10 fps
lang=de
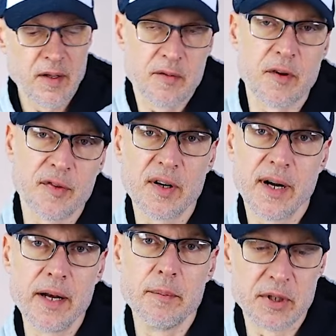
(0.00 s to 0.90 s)
Wir fangen
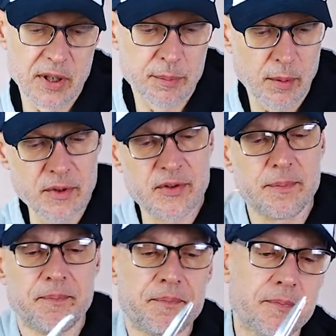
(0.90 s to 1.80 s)
an mit den Pommes,
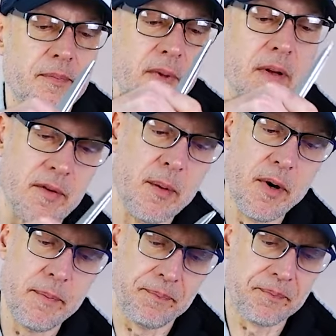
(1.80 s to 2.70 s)
wie
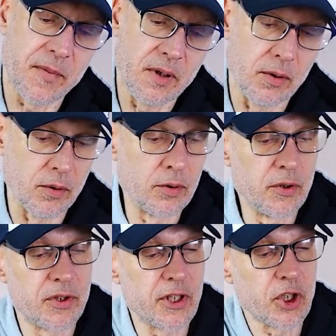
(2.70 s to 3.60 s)
immer.
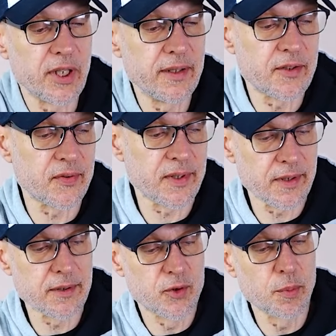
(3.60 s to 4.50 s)
Und hier stehen
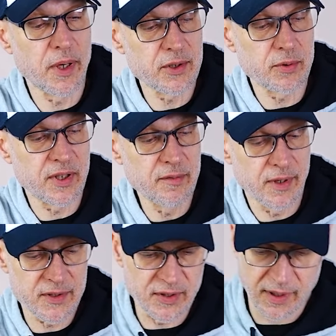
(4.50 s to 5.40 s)
zwar Zubereitungshinweise